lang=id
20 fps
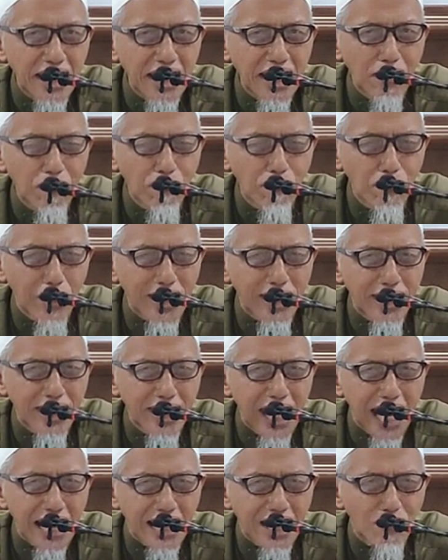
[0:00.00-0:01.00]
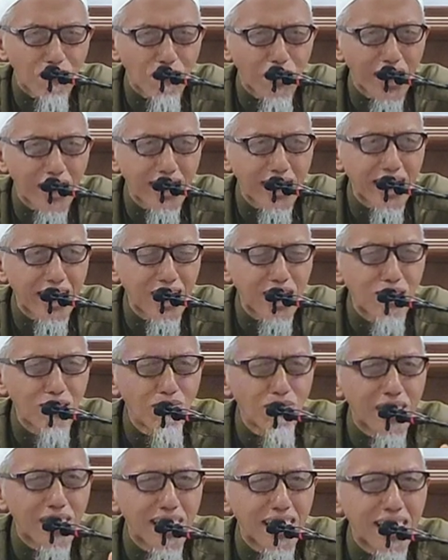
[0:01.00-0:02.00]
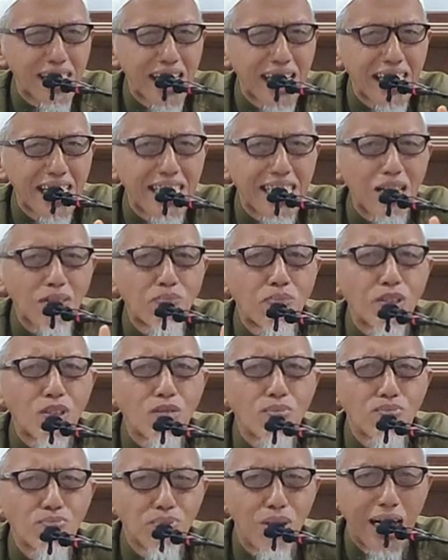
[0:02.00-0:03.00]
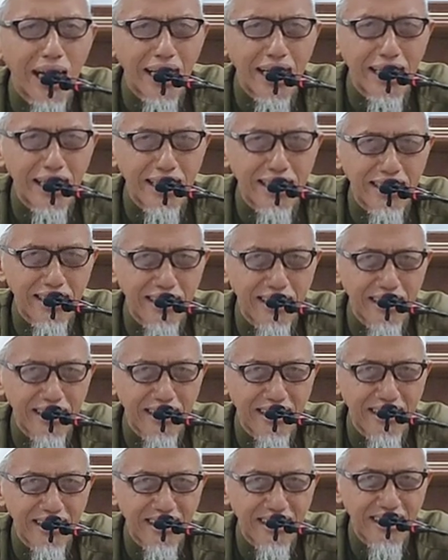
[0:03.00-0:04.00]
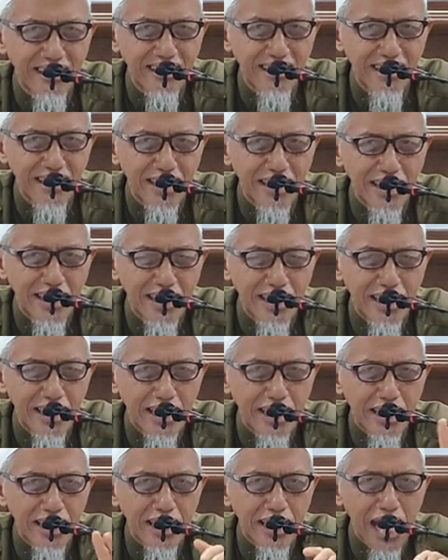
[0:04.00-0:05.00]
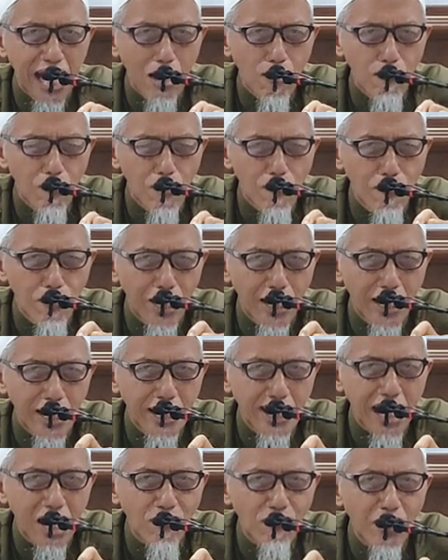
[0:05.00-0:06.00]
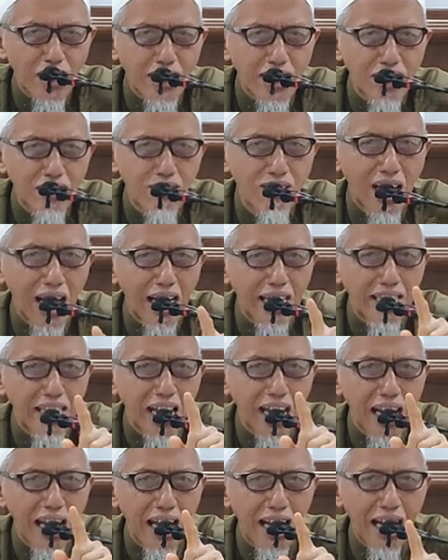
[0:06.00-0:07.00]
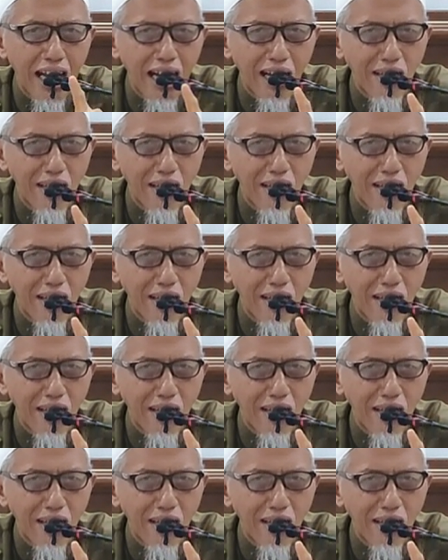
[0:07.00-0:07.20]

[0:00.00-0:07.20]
imit yang seperti itu mestinya kita berubah itu loh jadi yang memberi syafaat itu adalah